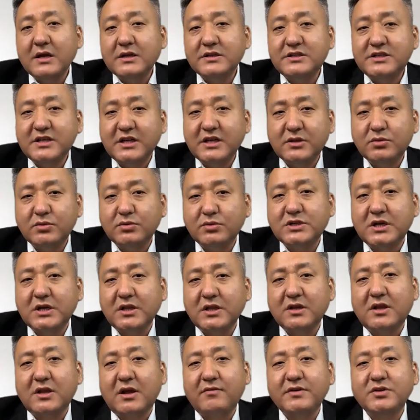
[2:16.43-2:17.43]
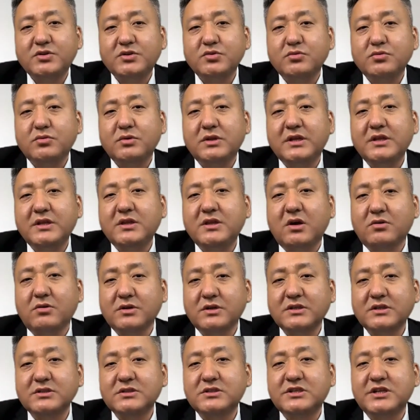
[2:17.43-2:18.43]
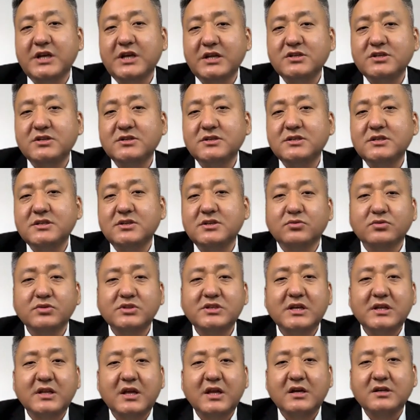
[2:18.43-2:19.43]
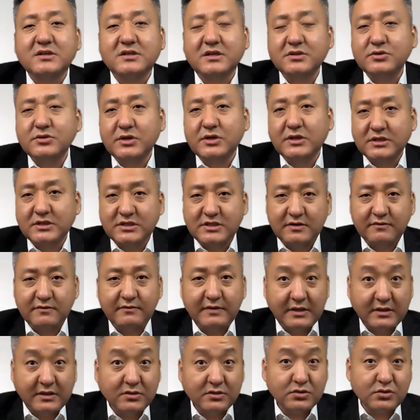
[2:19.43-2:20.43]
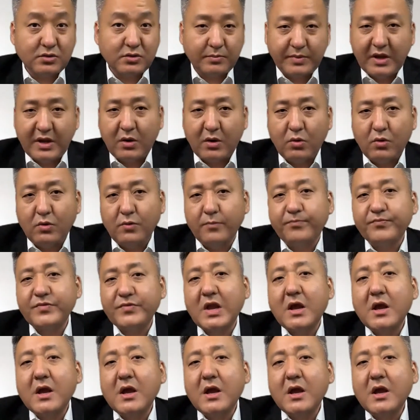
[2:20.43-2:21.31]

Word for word: 解读成呢，他为中国领导人前置自由、践踏人权的行为呢所辩护。